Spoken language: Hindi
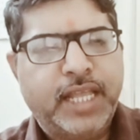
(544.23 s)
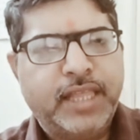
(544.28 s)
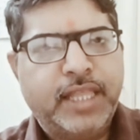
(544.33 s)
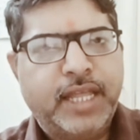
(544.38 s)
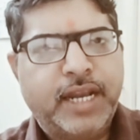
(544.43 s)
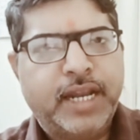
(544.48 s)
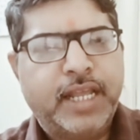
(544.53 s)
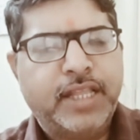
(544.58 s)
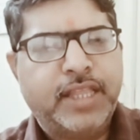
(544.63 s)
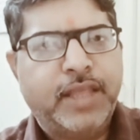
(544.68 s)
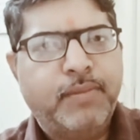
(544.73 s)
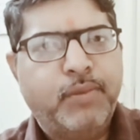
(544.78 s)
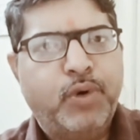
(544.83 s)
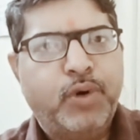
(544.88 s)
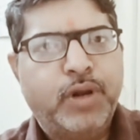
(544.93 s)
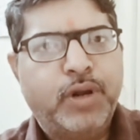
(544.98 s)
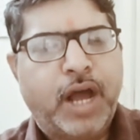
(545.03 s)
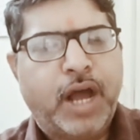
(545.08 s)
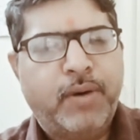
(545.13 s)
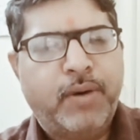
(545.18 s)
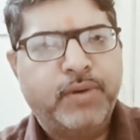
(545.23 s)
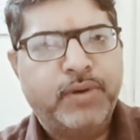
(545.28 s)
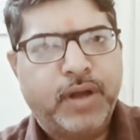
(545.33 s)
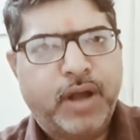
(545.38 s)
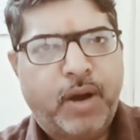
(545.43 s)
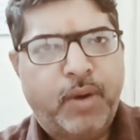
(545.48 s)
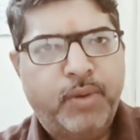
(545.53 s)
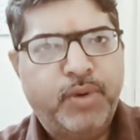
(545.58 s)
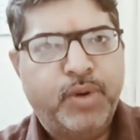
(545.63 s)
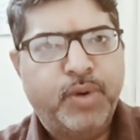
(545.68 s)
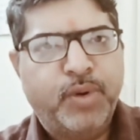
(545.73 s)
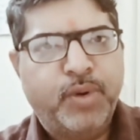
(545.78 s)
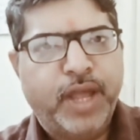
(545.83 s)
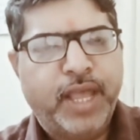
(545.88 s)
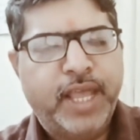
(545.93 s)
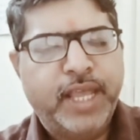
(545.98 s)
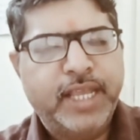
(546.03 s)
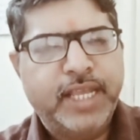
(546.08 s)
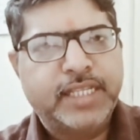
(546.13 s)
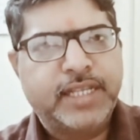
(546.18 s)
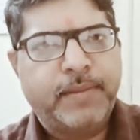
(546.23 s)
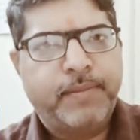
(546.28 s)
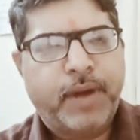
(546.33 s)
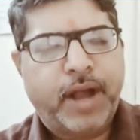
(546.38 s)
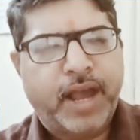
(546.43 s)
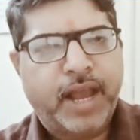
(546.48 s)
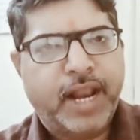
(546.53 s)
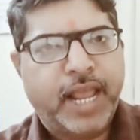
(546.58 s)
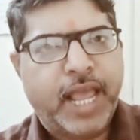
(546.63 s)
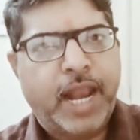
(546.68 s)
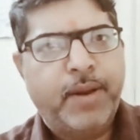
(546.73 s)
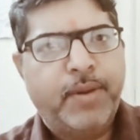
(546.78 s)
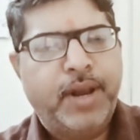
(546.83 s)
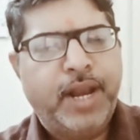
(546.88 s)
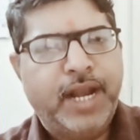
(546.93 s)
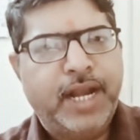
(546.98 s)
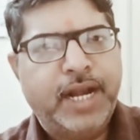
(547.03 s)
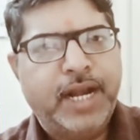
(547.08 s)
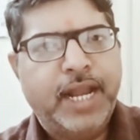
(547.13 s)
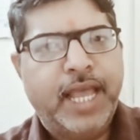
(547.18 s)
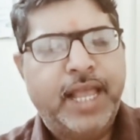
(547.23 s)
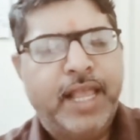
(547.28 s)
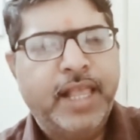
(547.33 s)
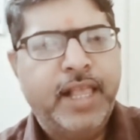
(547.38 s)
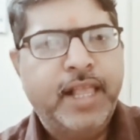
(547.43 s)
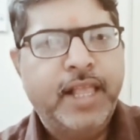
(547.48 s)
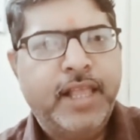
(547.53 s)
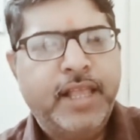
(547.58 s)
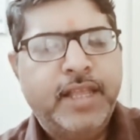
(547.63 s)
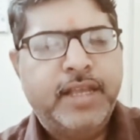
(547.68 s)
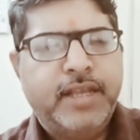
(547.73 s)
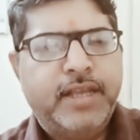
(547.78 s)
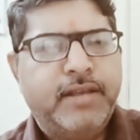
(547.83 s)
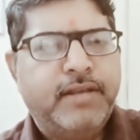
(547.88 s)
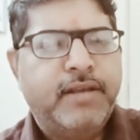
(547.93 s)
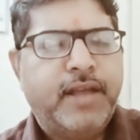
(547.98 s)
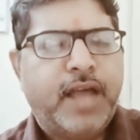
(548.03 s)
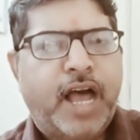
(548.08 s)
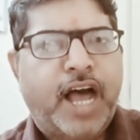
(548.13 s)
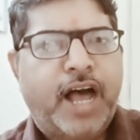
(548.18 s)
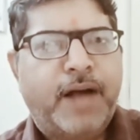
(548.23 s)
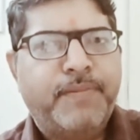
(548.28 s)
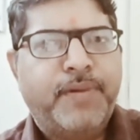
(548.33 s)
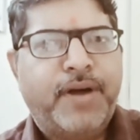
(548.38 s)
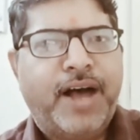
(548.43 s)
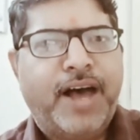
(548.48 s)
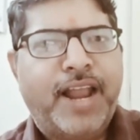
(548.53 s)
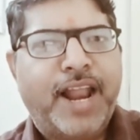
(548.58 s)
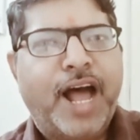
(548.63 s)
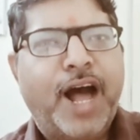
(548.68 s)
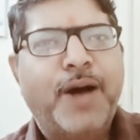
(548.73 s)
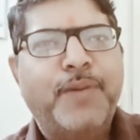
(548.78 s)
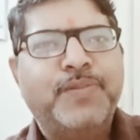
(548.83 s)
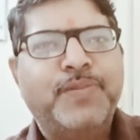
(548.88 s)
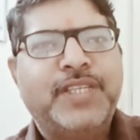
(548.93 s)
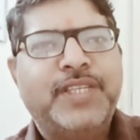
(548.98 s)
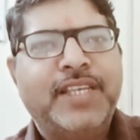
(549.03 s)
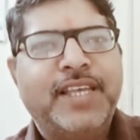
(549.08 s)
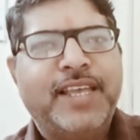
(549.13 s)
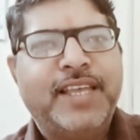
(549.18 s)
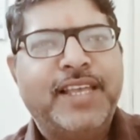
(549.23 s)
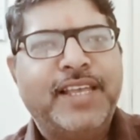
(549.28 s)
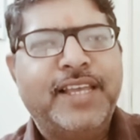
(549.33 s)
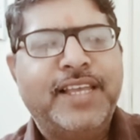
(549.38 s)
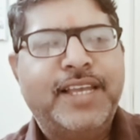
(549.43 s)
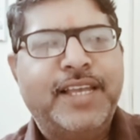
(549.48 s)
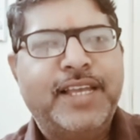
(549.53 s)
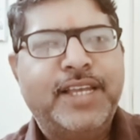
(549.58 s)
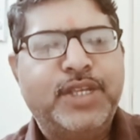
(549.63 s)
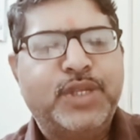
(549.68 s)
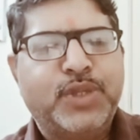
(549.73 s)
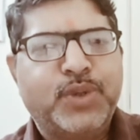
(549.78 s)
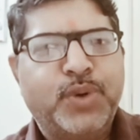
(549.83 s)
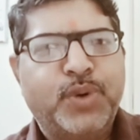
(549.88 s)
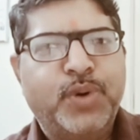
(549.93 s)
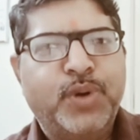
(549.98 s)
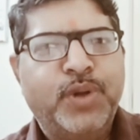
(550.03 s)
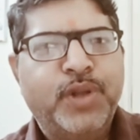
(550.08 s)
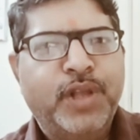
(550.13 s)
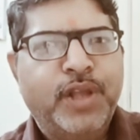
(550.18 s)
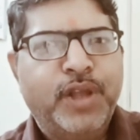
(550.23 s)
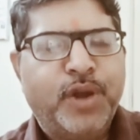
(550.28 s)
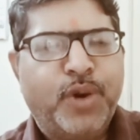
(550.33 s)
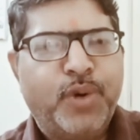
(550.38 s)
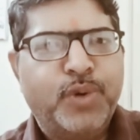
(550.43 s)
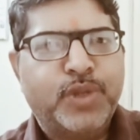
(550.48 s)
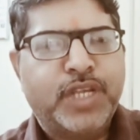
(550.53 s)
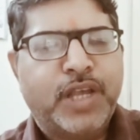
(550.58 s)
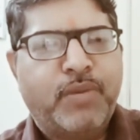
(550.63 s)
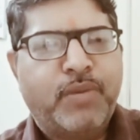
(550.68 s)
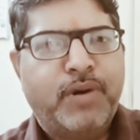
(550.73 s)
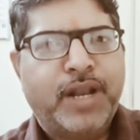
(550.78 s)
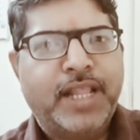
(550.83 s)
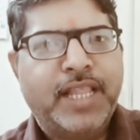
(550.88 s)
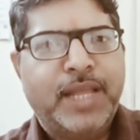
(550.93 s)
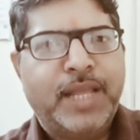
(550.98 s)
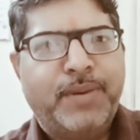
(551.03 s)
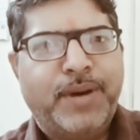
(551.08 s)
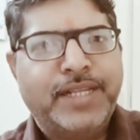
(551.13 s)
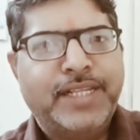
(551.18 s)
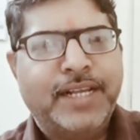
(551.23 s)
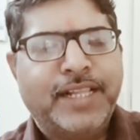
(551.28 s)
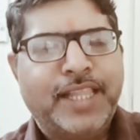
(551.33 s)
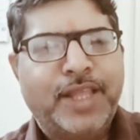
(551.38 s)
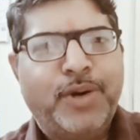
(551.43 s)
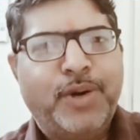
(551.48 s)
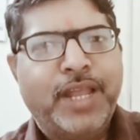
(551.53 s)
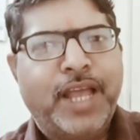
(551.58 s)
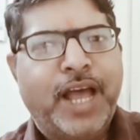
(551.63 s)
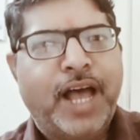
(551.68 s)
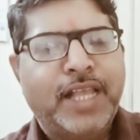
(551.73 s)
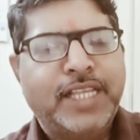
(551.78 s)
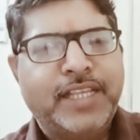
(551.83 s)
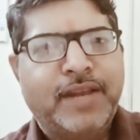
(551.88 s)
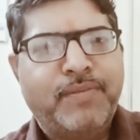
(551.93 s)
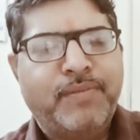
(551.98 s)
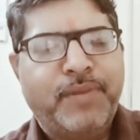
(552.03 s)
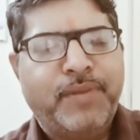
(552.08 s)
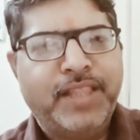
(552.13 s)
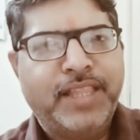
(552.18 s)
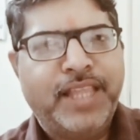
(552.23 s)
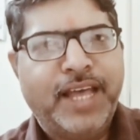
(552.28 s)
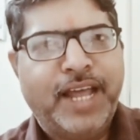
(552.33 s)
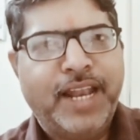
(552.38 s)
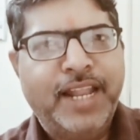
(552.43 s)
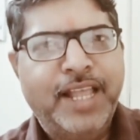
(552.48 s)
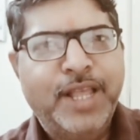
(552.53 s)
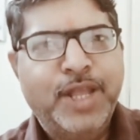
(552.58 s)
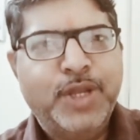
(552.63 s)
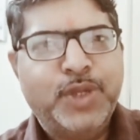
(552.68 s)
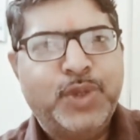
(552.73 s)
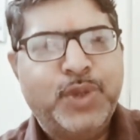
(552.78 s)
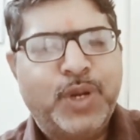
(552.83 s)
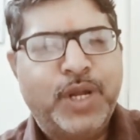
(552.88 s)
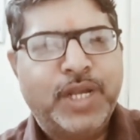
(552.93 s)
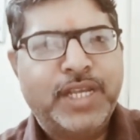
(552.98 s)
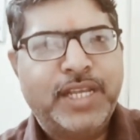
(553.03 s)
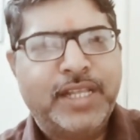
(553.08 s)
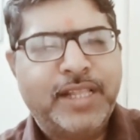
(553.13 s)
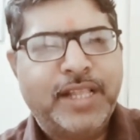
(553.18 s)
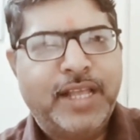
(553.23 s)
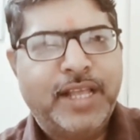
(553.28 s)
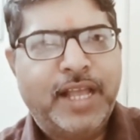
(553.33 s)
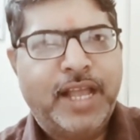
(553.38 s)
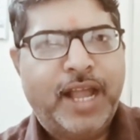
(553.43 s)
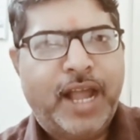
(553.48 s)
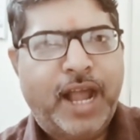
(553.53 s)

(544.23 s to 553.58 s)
के अंदर कितने वोट काउंट हो गए हैं ये सब अगर कैलकुलेटेड है आप आराम से इसको क्लोज का बटन दबा सकते हैं और यहाँ से मतदान सुरक्षित